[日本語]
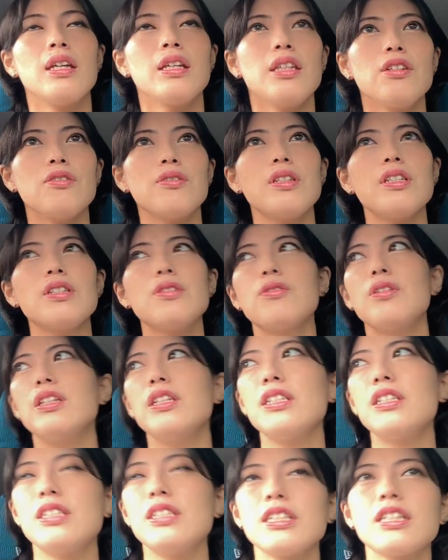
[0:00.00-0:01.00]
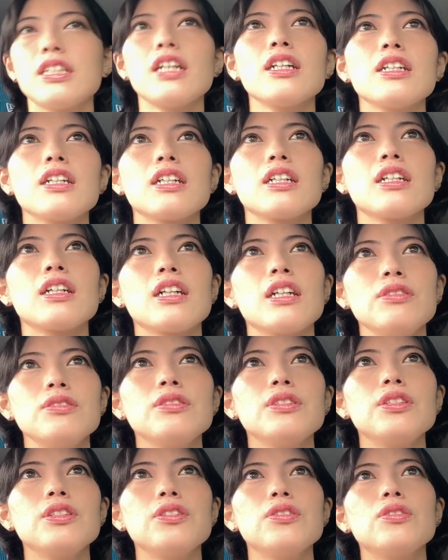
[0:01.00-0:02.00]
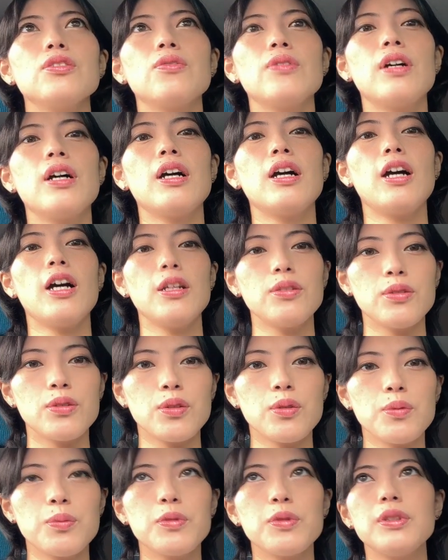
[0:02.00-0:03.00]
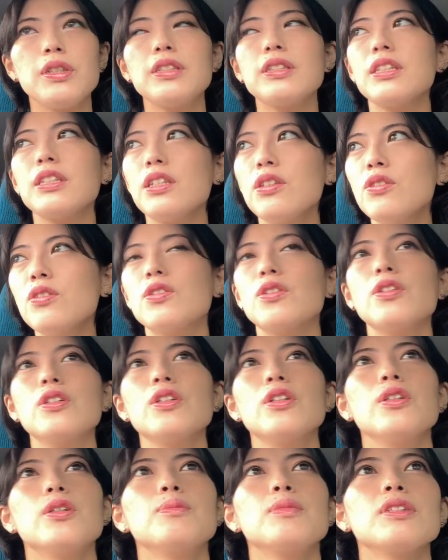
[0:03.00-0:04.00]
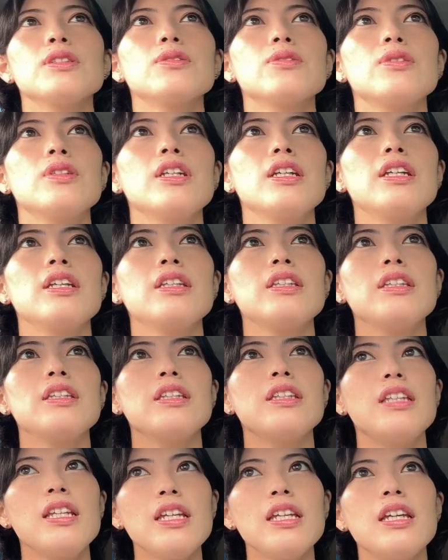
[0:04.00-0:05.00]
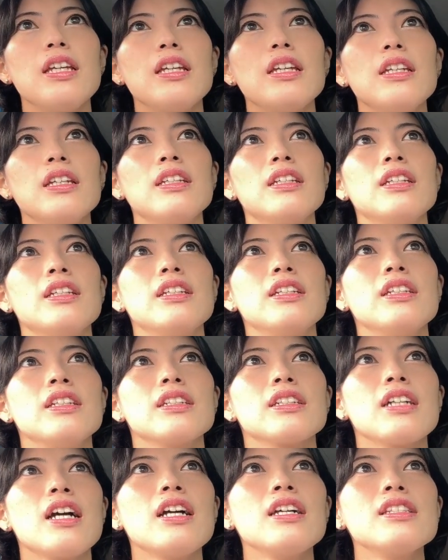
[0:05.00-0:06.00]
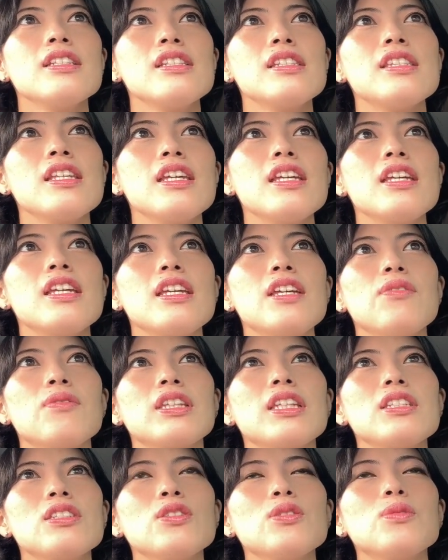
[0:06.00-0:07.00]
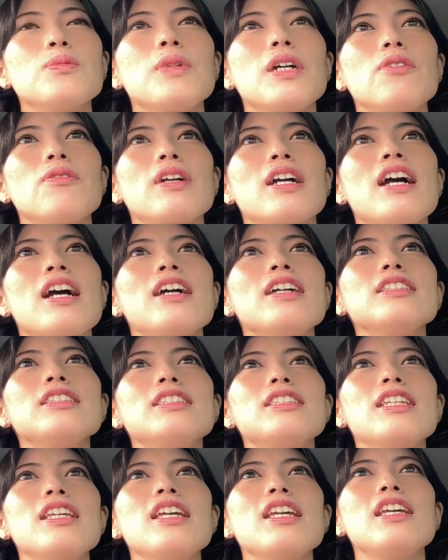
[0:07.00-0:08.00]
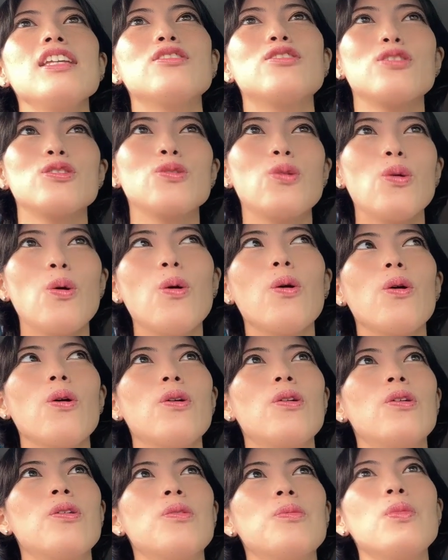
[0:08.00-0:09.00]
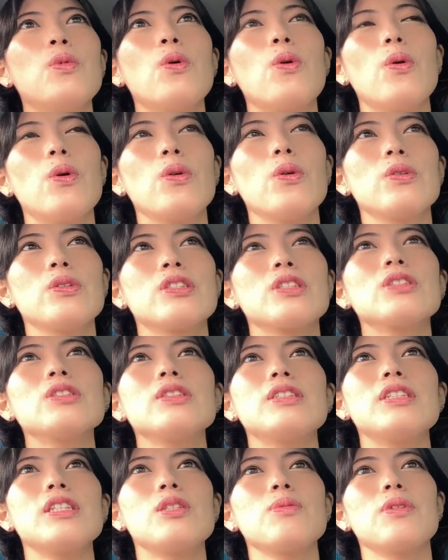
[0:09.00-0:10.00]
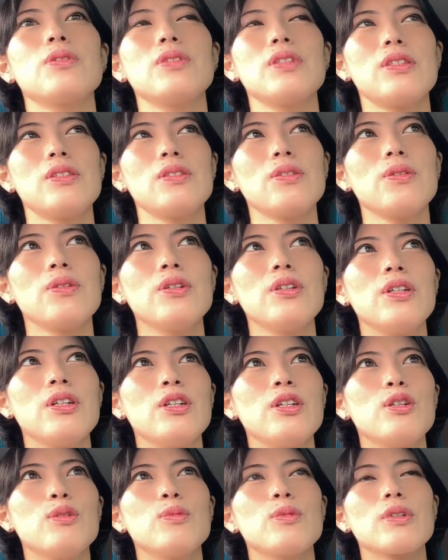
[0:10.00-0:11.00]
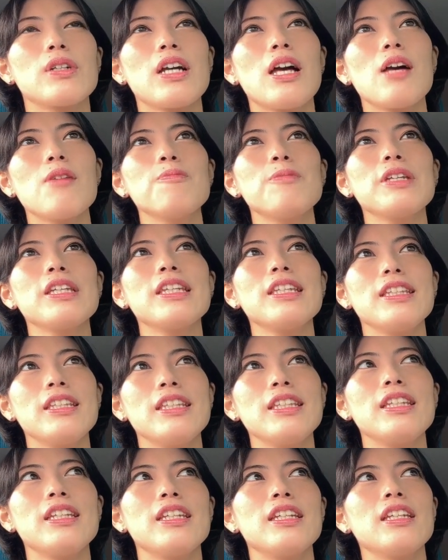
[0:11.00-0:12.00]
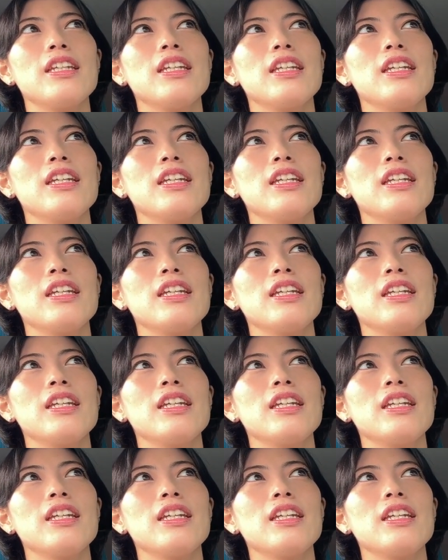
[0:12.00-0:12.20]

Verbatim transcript: なのでそれで時間がかかるっていうのはあると思うんですけど、まあ、それで完成私の場合は完成図をもう作ってしまうんですよもう完璧に